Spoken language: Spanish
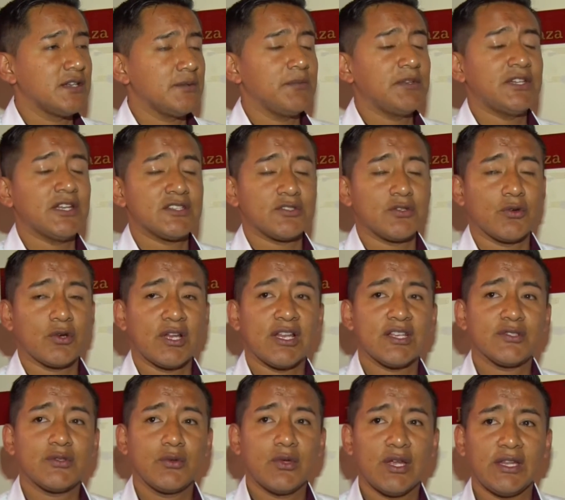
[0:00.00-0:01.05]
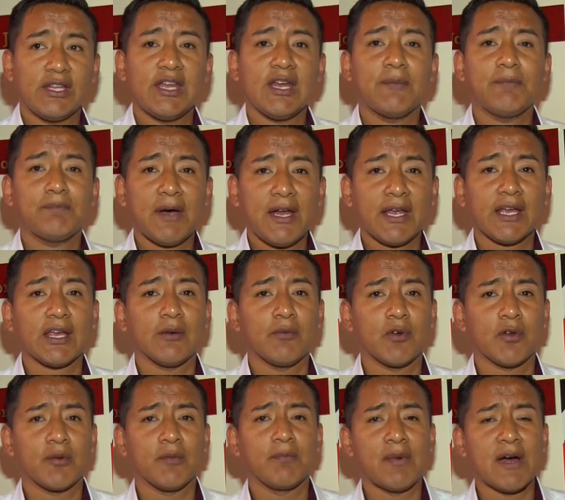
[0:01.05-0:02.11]
la invitación a la ciudadanía para que
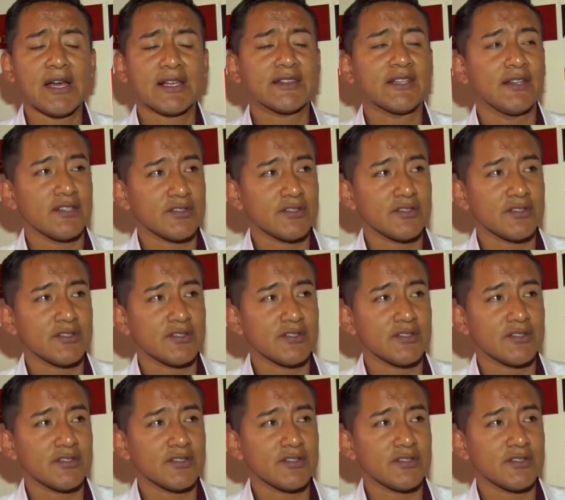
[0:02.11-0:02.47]
formen parte